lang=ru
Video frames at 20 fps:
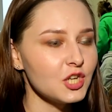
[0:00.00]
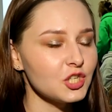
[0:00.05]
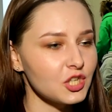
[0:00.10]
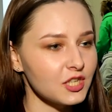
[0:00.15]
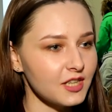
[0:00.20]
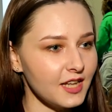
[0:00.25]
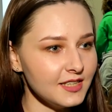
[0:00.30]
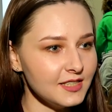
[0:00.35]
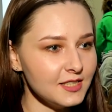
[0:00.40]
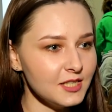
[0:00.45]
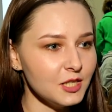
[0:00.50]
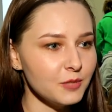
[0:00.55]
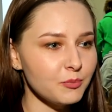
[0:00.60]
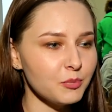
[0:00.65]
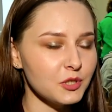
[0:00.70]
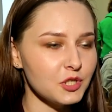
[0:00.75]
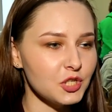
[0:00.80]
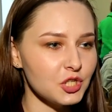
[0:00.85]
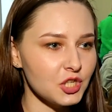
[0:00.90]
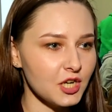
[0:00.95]
Желательно
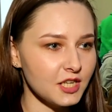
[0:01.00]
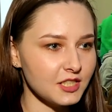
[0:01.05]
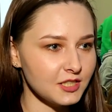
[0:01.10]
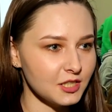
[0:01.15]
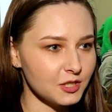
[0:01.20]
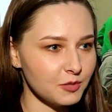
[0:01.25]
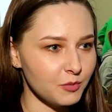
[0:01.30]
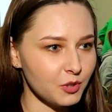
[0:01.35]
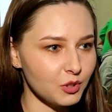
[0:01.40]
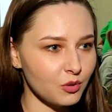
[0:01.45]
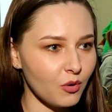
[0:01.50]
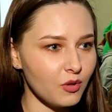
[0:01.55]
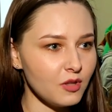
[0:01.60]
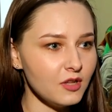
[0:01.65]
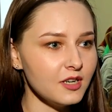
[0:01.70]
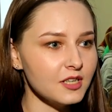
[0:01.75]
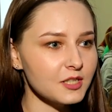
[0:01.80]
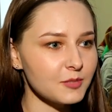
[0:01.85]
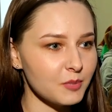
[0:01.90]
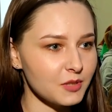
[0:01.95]
посещать
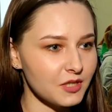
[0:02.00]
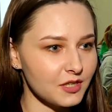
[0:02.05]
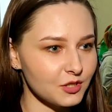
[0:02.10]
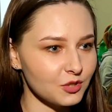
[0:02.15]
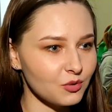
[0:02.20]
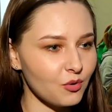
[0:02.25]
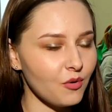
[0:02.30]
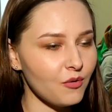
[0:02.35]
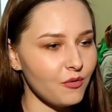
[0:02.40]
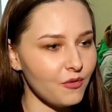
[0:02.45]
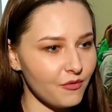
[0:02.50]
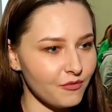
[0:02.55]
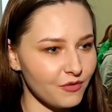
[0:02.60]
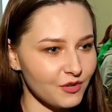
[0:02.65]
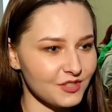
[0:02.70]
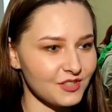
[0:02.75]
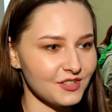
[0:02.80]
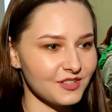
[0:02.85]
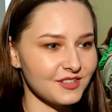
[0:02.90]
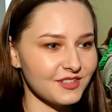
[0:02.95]
косметолога с подросткового
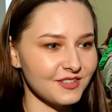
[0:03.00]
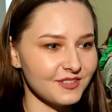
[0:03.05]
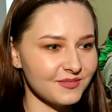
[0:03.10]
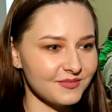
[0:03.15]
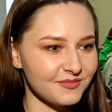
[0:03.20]
возраста.